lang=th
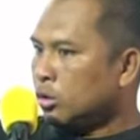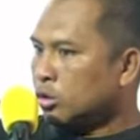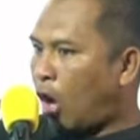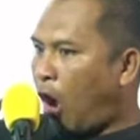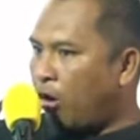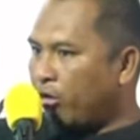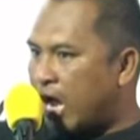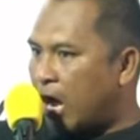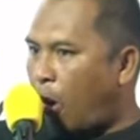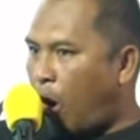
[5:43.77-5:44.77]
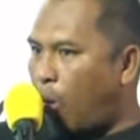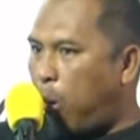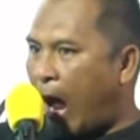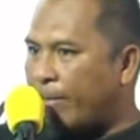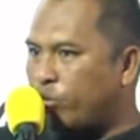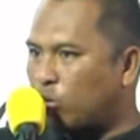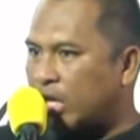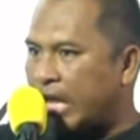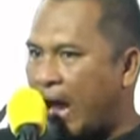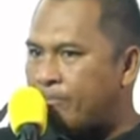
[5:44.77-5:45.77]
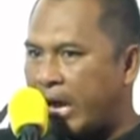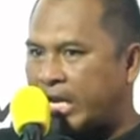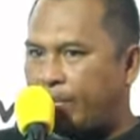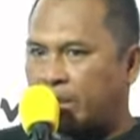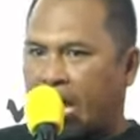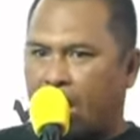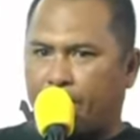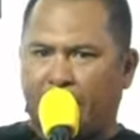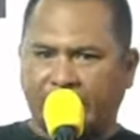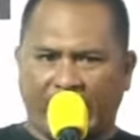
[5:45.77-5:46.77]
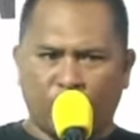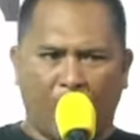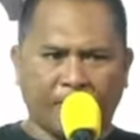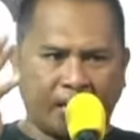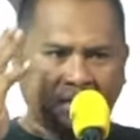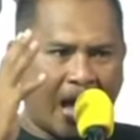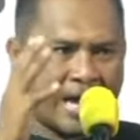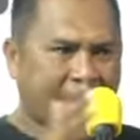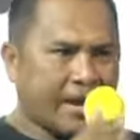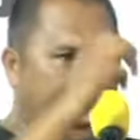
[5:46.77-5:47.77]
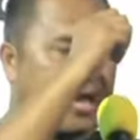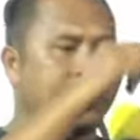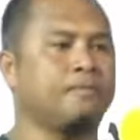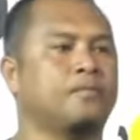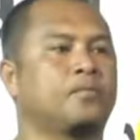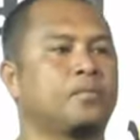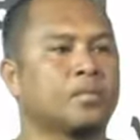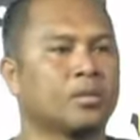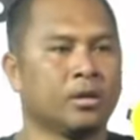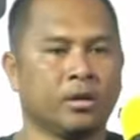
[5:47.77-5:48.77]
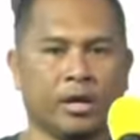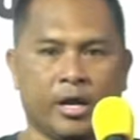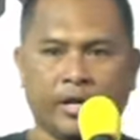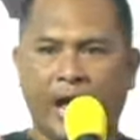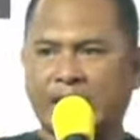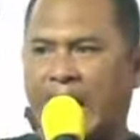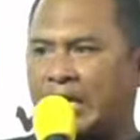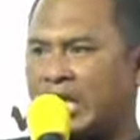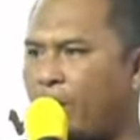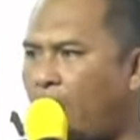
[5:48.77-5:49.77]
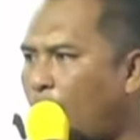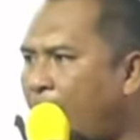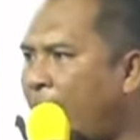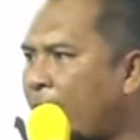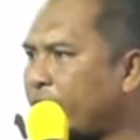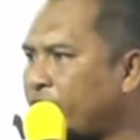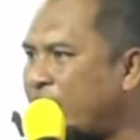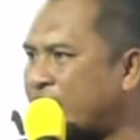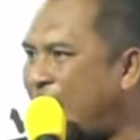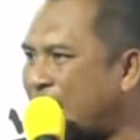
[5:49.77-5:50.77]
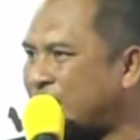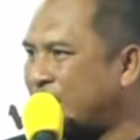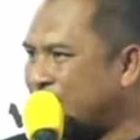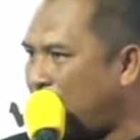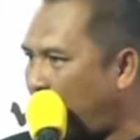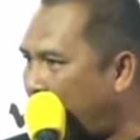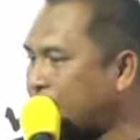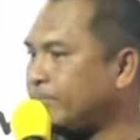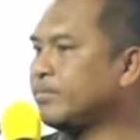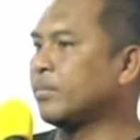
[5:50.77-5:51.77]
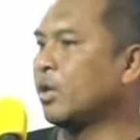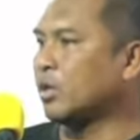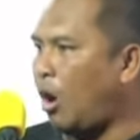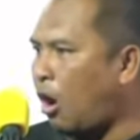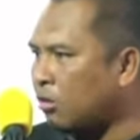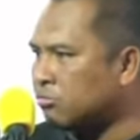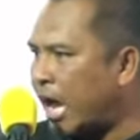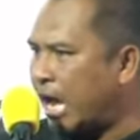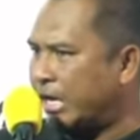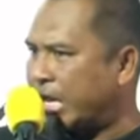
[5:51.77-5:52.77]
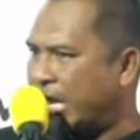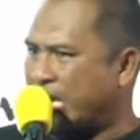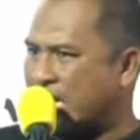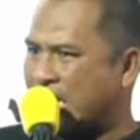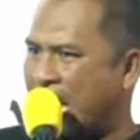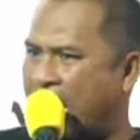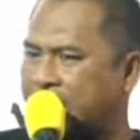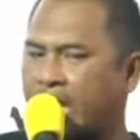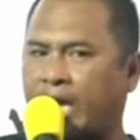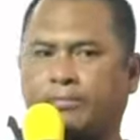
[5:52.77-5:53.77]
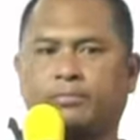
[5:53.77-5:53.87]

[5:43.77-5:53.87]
สองเรื่องของความยุติธรรมภายในประเทศไม่ใช่ความเห็นต่างใช่ไหม ดังนั้นที่บอกว่ายิ่งรักชินวัตรโดนคดีหนึ่งห้าเจ็ด